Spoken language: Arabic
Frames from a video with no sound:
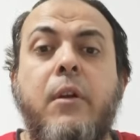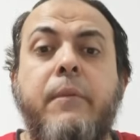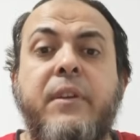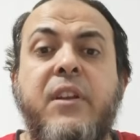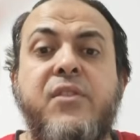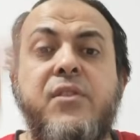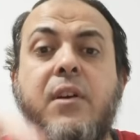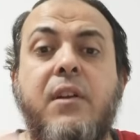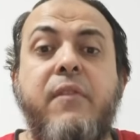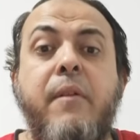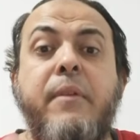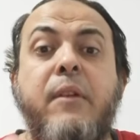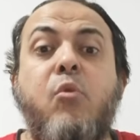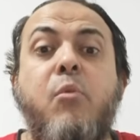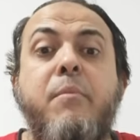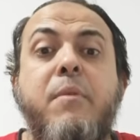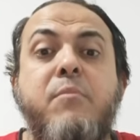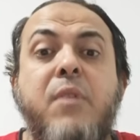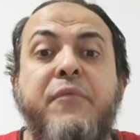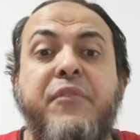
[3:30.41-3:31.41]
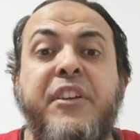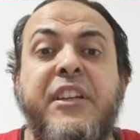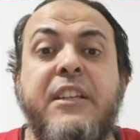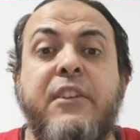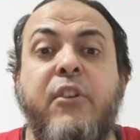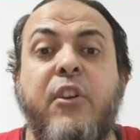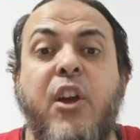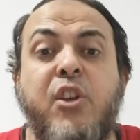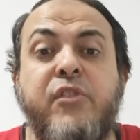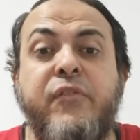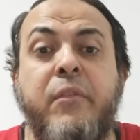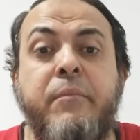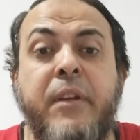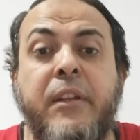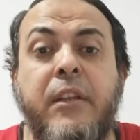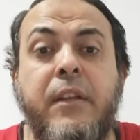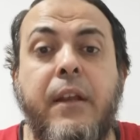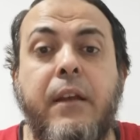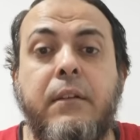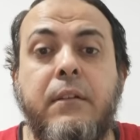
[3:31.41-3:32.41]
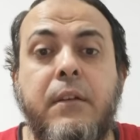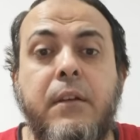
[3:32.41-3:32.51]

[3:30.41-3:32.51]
بالنصارى فما بالكم بالمنافقين اللي كانوا عايشين في المدينه